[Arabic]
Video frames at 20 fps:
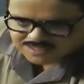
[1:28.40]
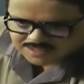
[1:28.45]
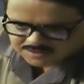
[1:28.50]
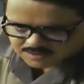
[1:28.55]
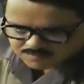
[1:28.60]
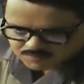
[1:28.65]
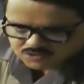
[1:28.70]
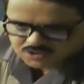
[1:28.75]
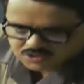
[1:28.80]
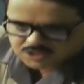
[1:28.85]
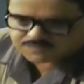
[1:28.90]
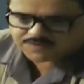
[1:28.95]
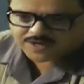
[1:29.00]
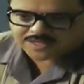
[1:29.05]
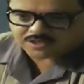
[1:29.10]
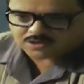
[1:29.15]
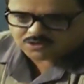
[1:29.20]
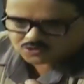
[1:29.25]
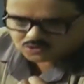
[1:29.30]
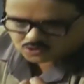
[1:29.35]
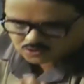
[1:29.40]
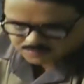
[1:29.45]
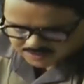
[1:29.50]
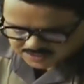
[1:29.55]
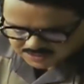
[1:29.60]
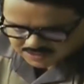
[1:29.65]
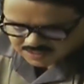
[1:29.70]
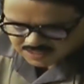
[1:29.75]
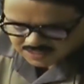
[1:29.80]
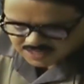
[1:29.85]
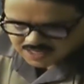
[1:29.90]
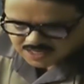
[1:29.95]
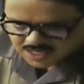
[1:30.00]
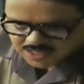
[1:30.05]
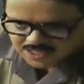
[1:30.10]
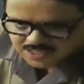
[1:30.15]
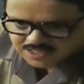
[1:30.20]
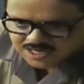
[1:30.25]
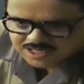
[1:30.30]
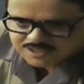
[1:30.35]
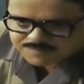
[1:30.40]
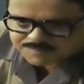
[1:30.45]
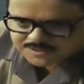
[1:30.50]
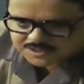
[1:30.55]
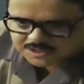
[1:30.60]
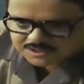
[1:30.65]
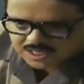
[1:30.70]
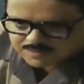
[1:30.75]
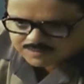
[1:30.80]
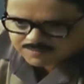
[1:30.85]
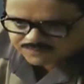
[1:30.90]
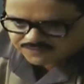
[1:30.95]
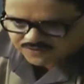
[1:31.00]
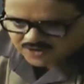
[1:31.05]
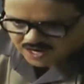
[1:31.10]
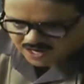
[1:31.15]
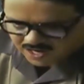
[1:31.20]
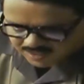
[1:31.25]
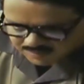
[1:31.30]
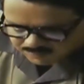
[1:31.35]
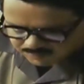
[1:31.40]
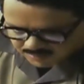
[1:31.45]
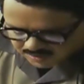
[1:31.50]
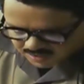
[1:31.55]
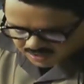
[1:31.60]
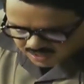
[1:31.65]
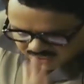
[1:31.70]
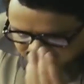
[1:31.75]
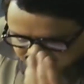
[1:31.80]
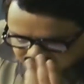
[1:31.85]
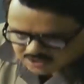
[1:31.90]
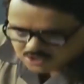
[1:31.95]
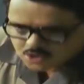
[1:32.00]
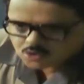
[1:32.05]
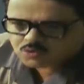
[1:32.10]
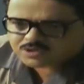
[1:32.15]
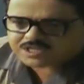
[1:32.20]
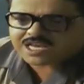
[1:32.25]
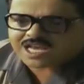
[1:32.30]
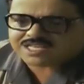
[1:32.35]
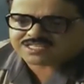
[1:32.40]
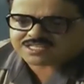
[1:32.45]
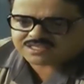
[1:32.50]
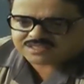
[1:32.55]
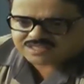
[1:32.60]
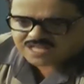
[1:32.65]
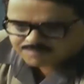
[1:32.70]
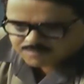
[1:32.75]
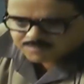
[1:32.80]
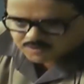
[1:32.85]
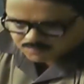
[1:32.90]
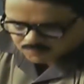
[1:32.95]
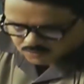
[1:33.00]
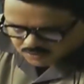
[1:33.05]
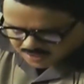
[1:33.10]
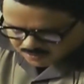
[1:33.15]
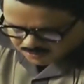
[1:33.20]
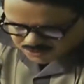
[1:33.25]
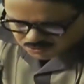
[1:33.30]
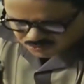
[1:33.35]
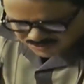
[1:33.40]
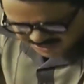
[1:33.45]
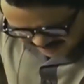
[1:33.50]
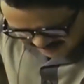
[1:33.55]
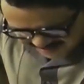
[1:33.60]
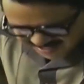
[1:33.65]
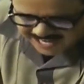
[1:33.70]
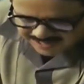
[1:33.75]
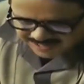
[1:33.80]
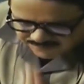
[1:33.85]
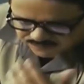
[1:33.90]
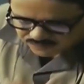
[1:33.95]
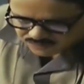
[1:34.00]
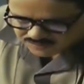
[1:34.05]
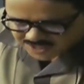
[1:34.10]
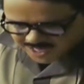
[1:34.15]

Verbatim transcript: سيره المستشفيات الحكوميه اللي الناس بتترمي فيها على البلاط واكياس الدم الملوث واللي انت عارفه